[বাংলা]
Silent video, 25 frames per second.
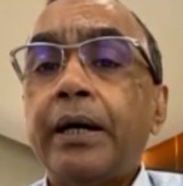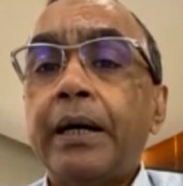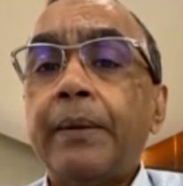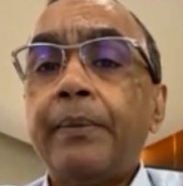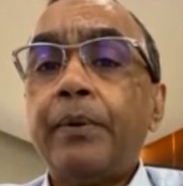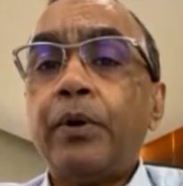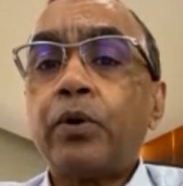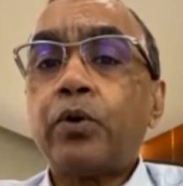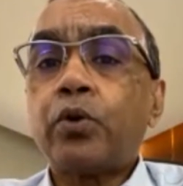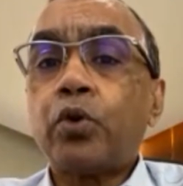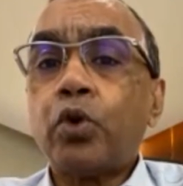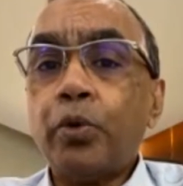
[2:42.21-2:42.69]

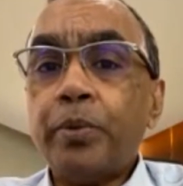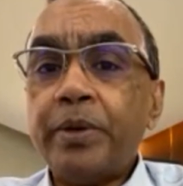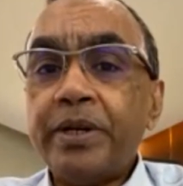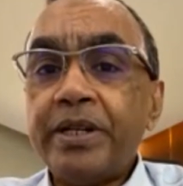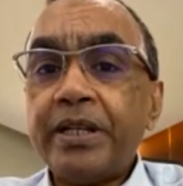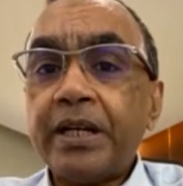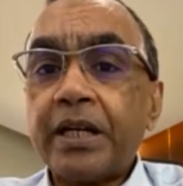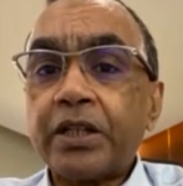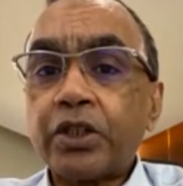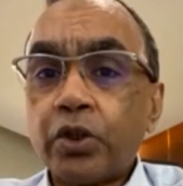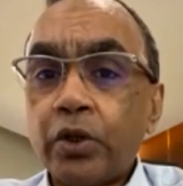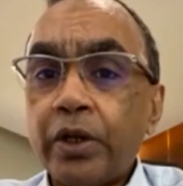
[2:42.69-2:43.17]
এবং কোভিড
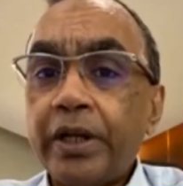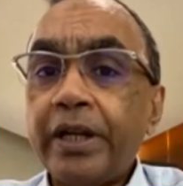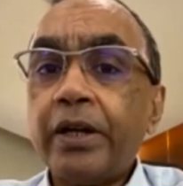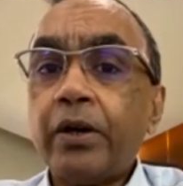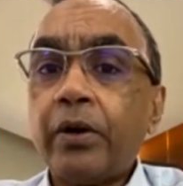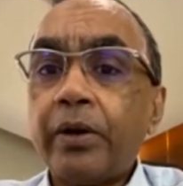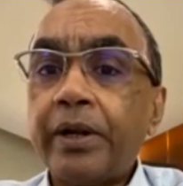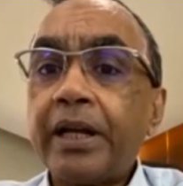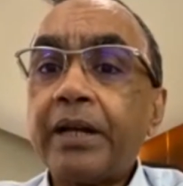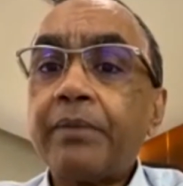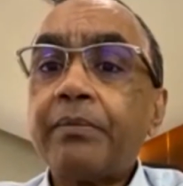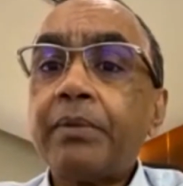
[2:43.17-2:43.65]
আসলে
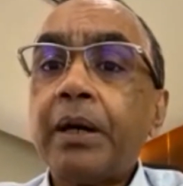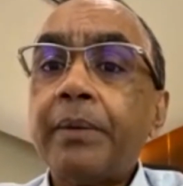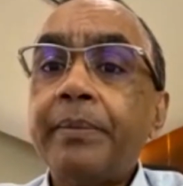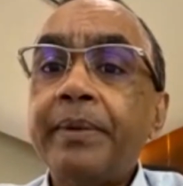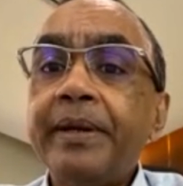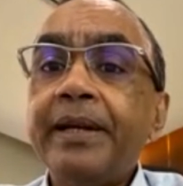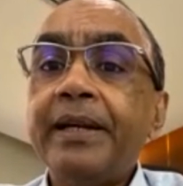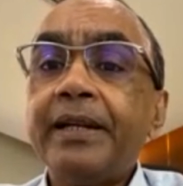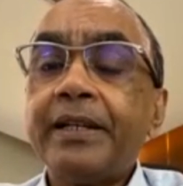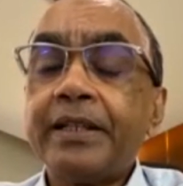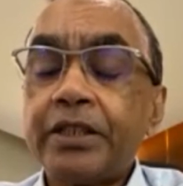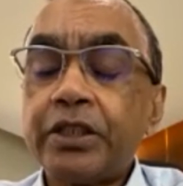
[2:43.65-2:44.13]

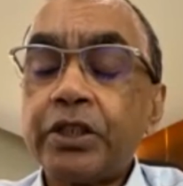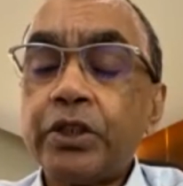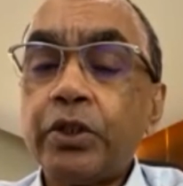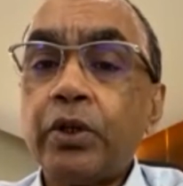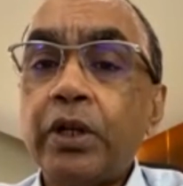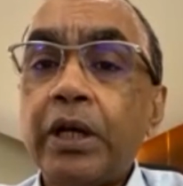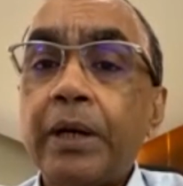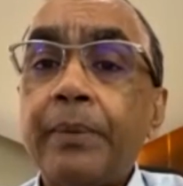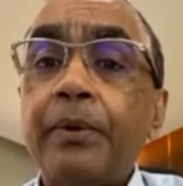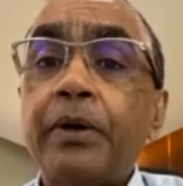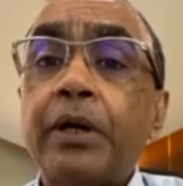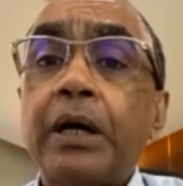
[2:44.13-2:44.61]
অনেকভাবেই এসেছিল
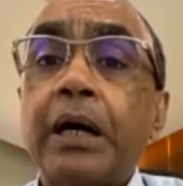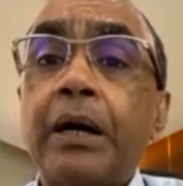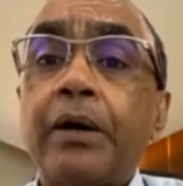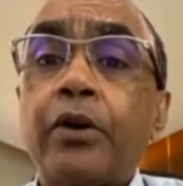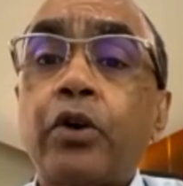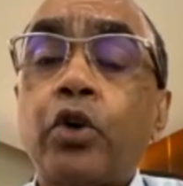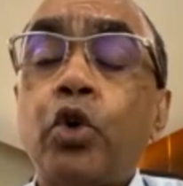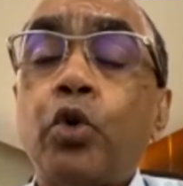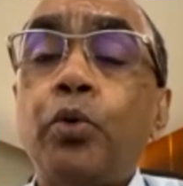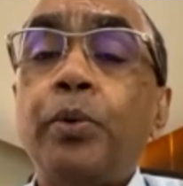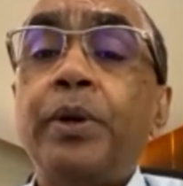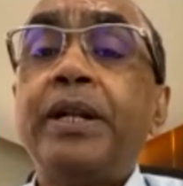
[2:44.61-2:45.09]
এবং
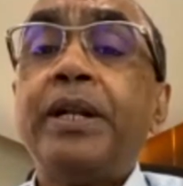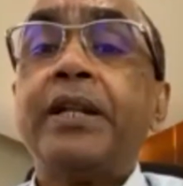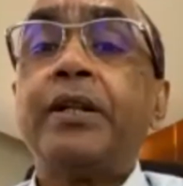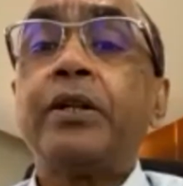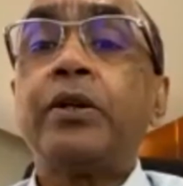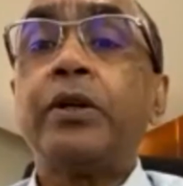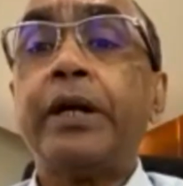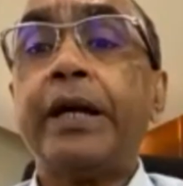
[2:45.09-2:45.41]
কোভিড